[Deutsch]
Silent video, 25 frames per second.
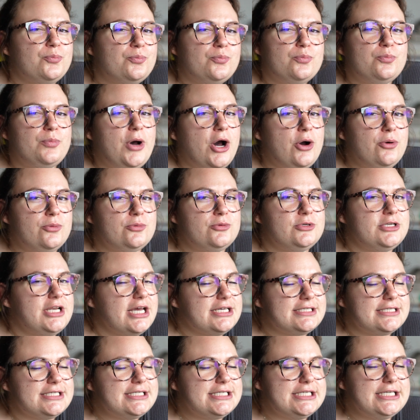Baum,
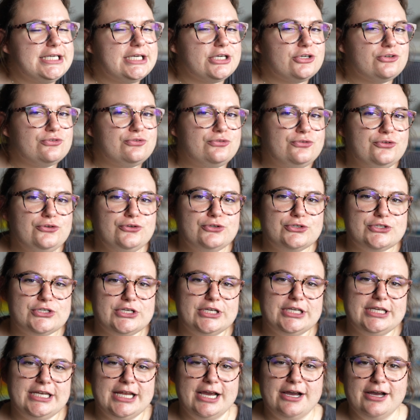lassen Sie Ihre Füße
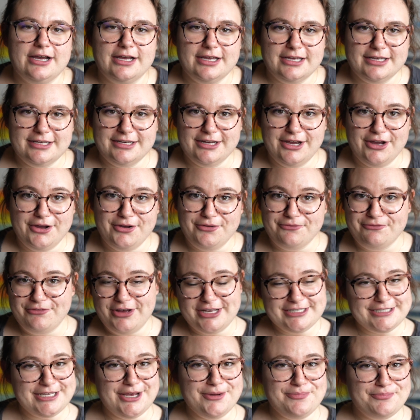in einer, in einer
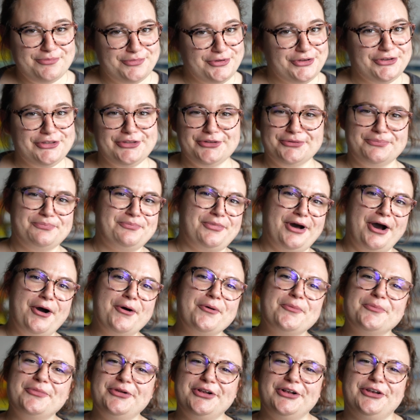Wasserbütte
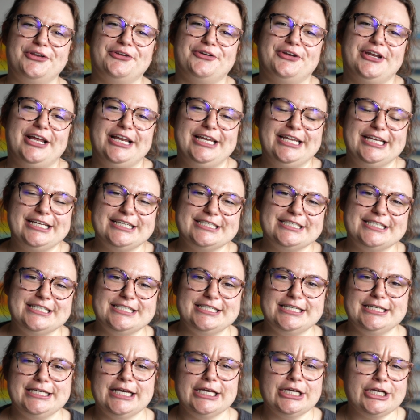baumeln oder legen Sie
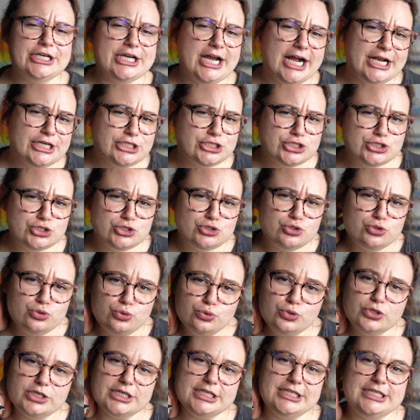sich ein kaltes
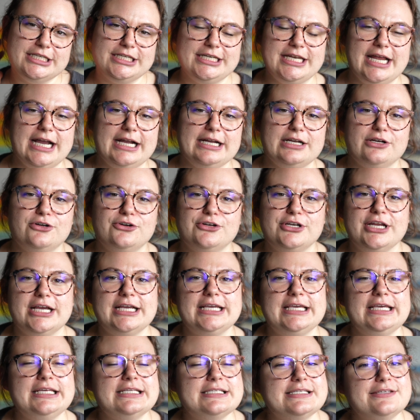Tuch in den Nacken oder
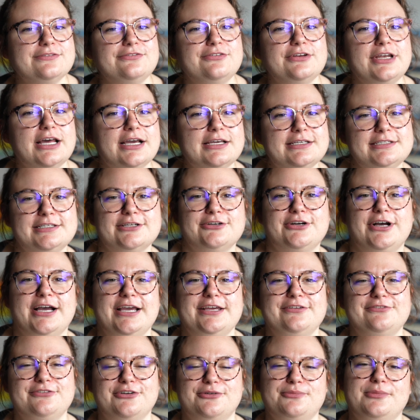gehen Sie vielleicht auch
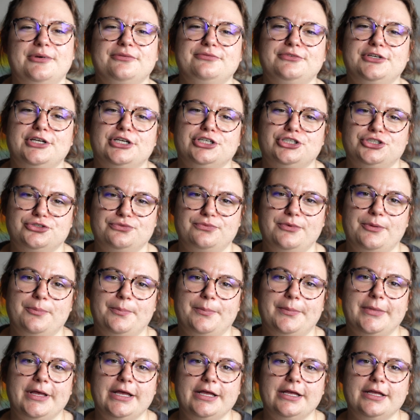einfach mal wieder
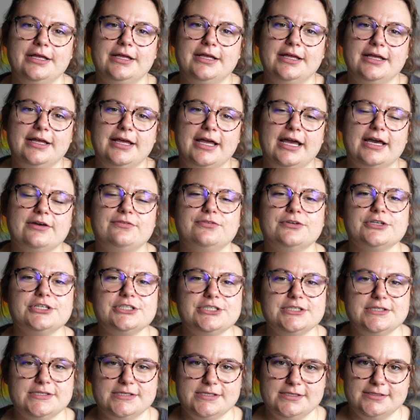schwimmen.
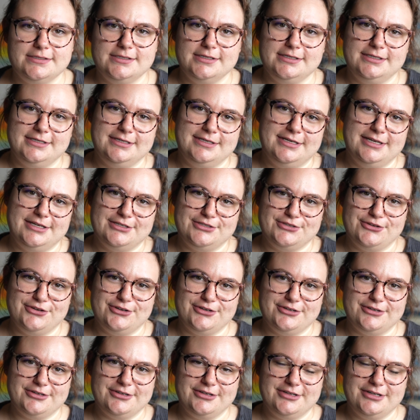Erfrischen Sie sich in der
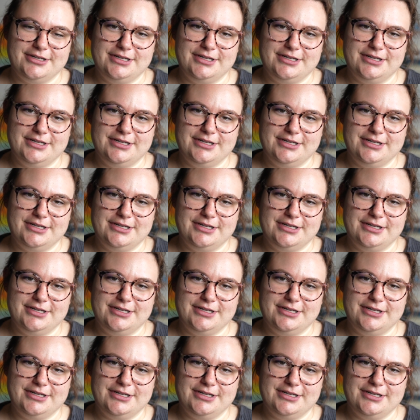Sonne